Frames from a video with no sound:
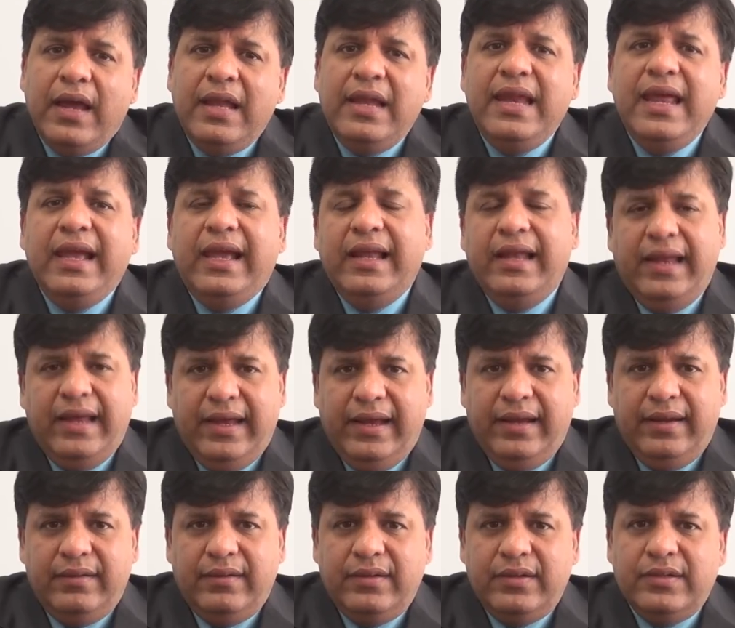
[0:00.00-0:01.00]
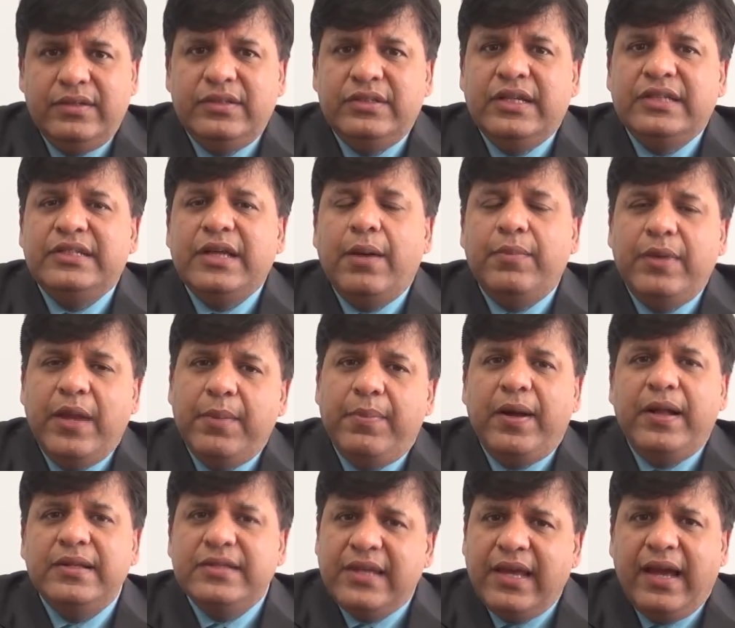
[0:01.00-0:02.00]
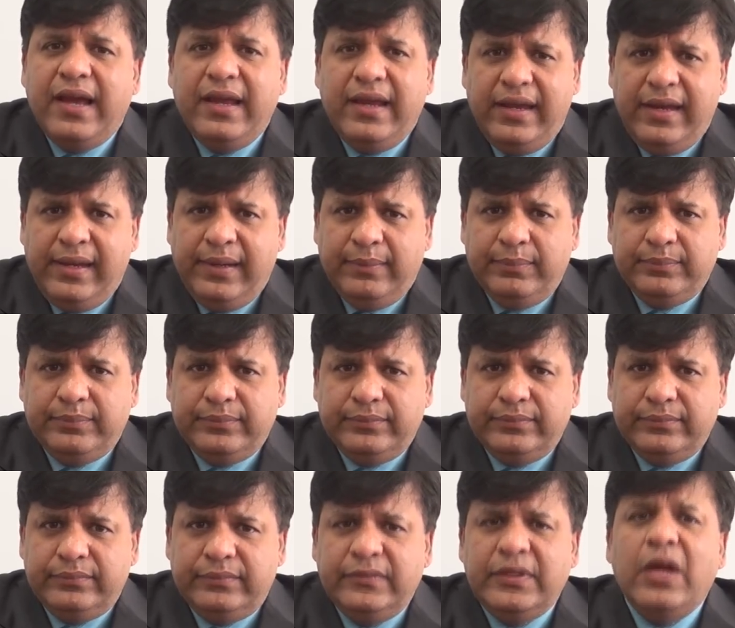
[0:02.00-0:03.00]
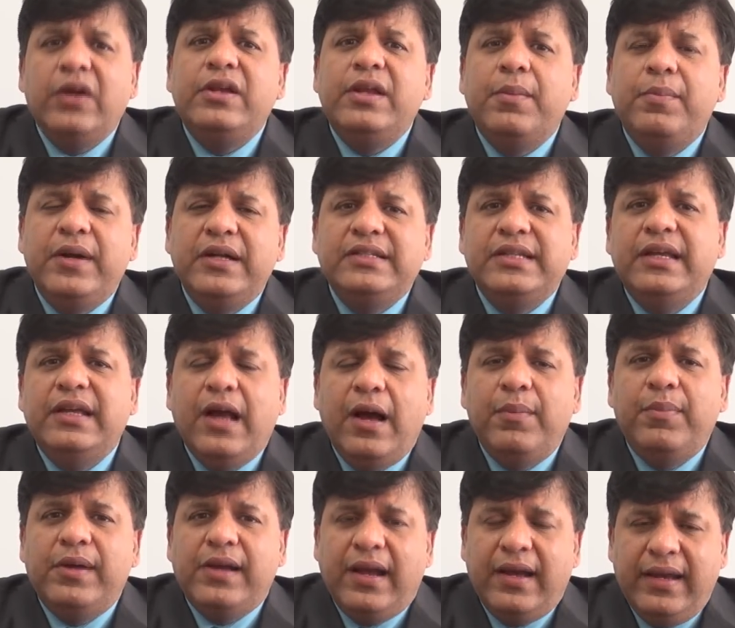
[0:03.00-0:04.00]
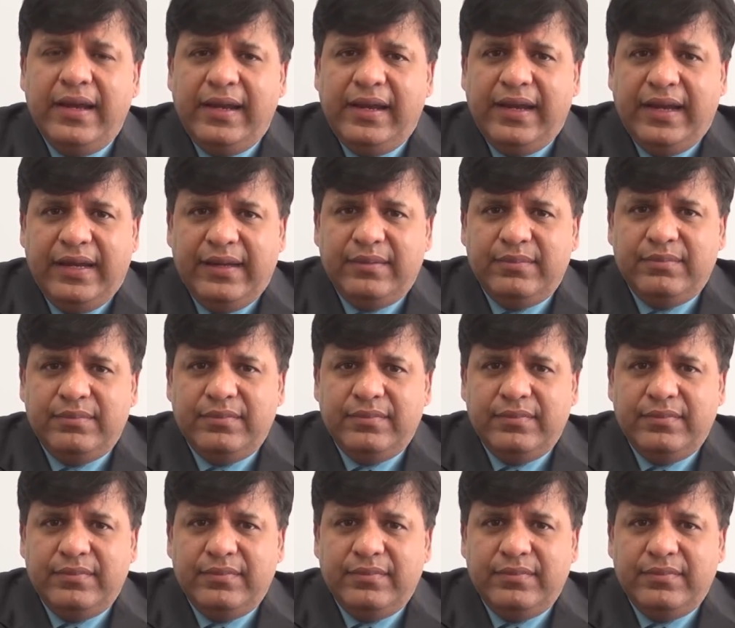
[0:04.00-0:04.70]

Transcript: इलीगल हैं जैसे आप नेपाल से आए हैं या टिबेट से यहाँ पर आए हैं